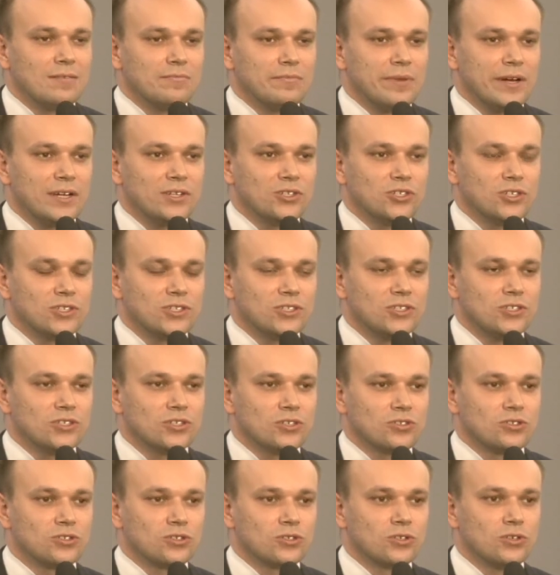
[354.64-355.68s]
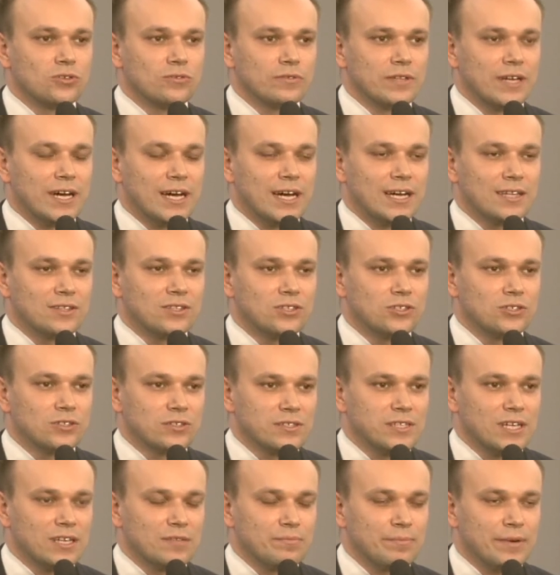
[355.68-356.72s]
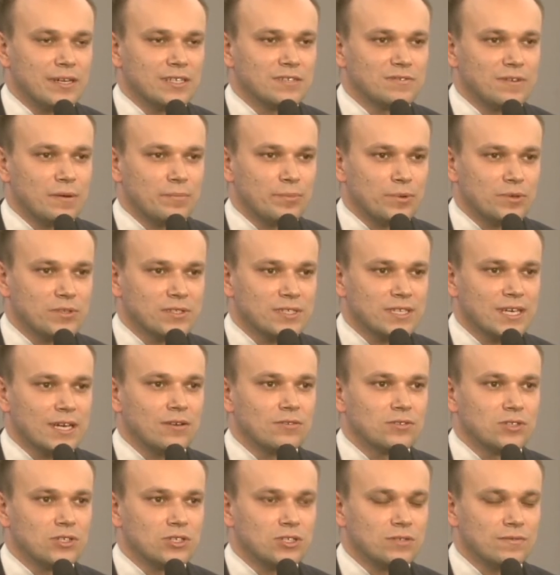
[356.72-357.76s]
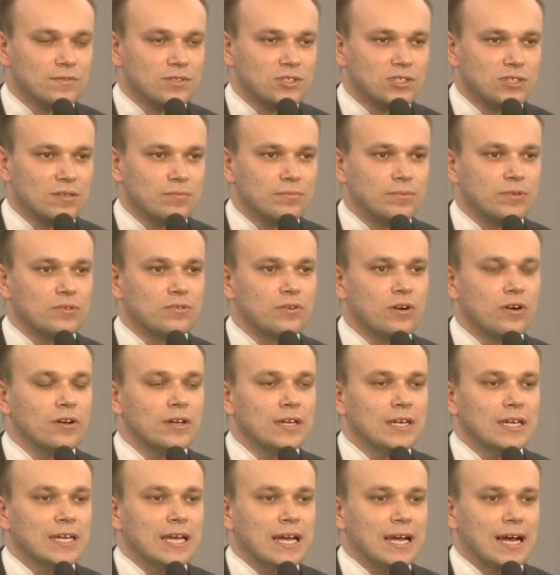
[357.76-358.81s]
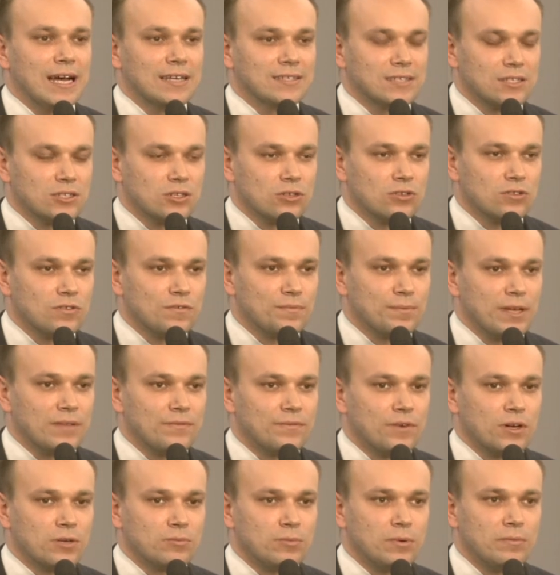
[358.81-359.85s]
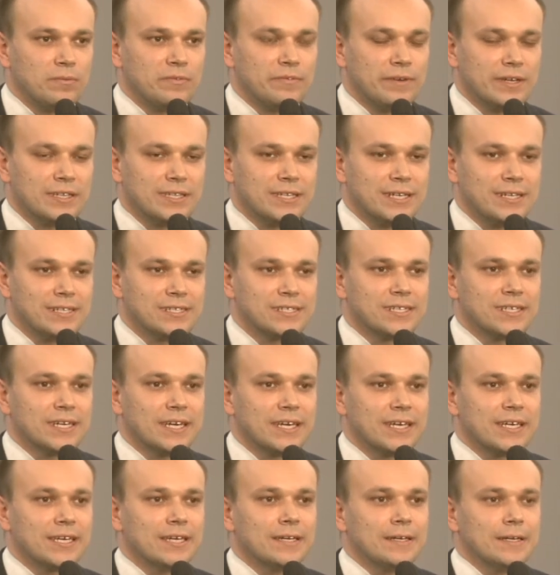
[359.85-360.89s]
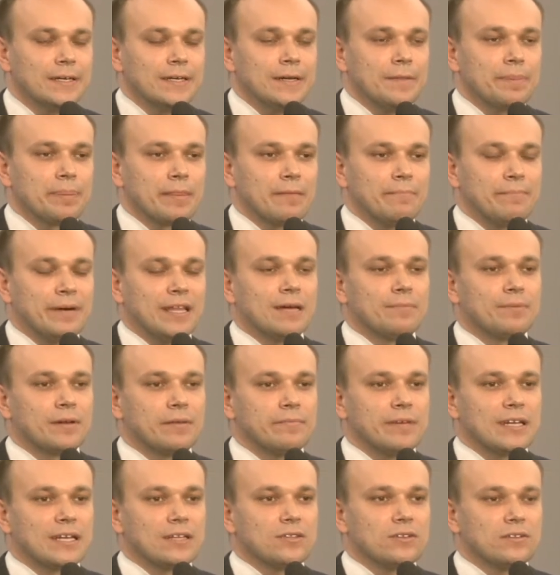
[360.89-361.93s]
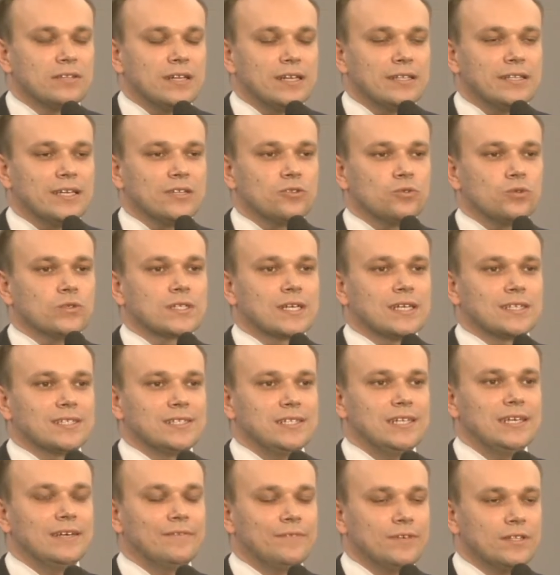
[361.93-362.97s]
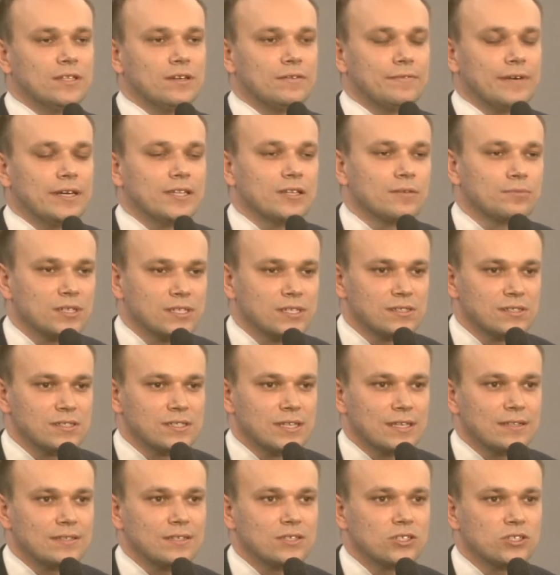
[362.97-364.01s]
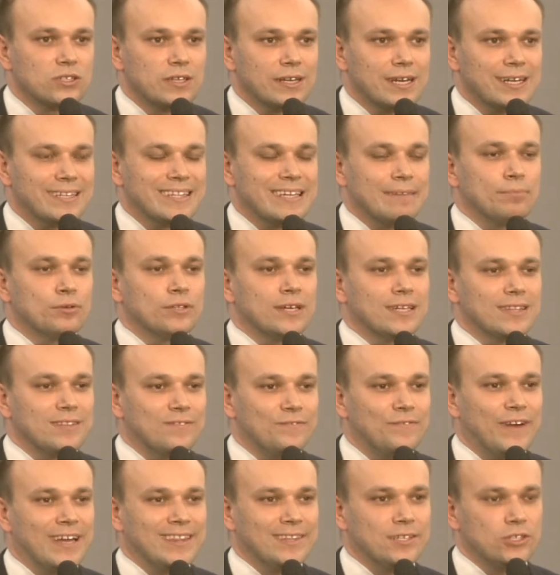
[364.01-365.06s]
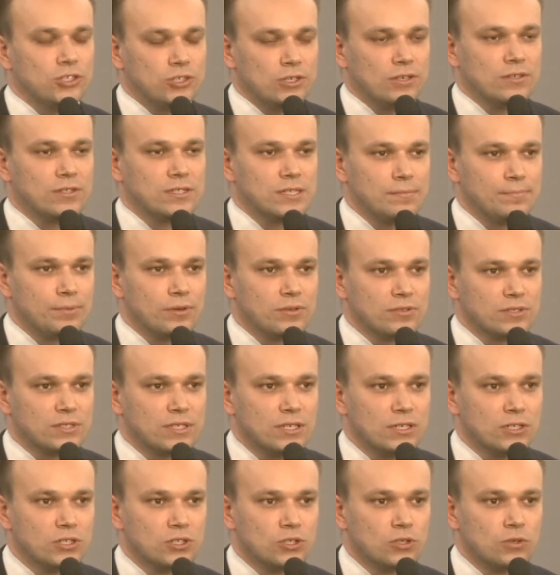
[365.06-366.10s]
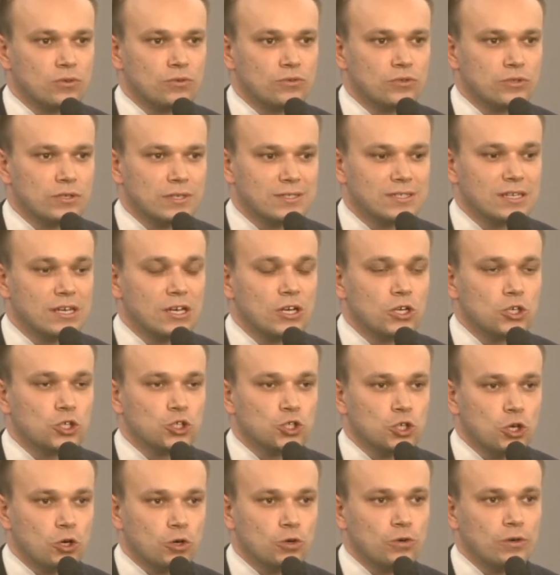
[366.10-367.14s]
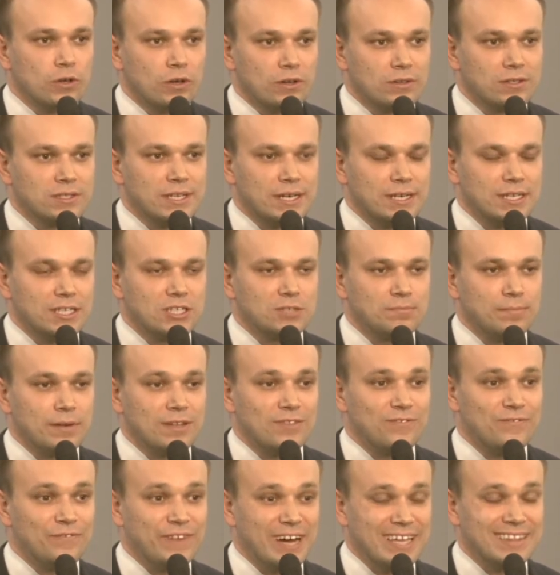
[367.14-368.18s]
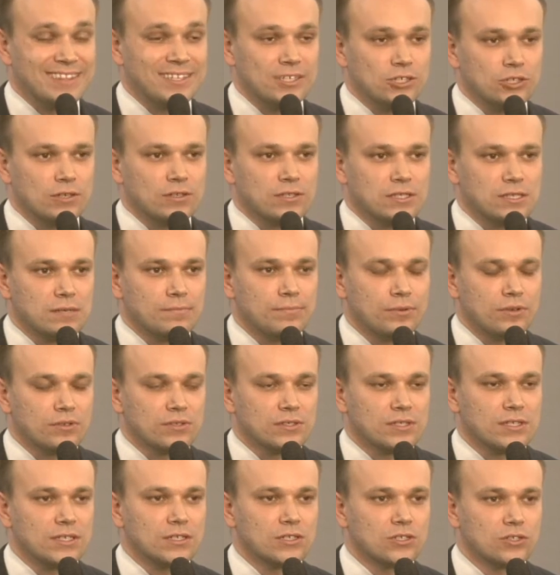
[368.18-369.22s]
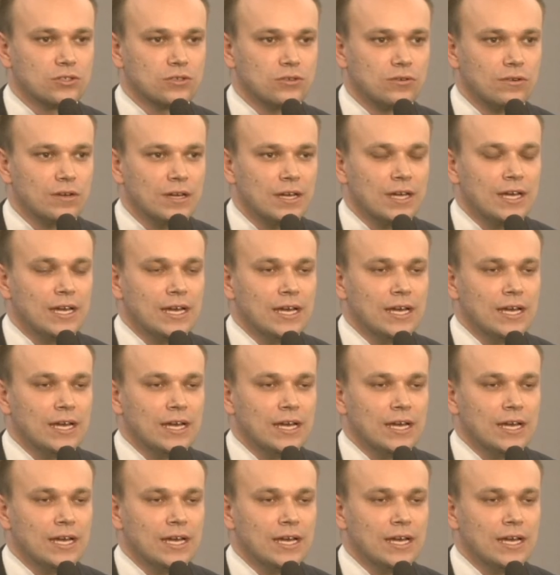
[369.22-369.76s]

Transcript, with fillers: będzie tysiąc szkół na tysiąc lat państwa polskiego i rzeczywiście było, a zarządów Platformy Obywatelskiej pana premiera Donalda Tuska zlikwidowano ostatnie cztery lata ponad dwa tysiące polskich szkół. To jest szokująca liczba. dwa tysiące tysiące polskich szkół.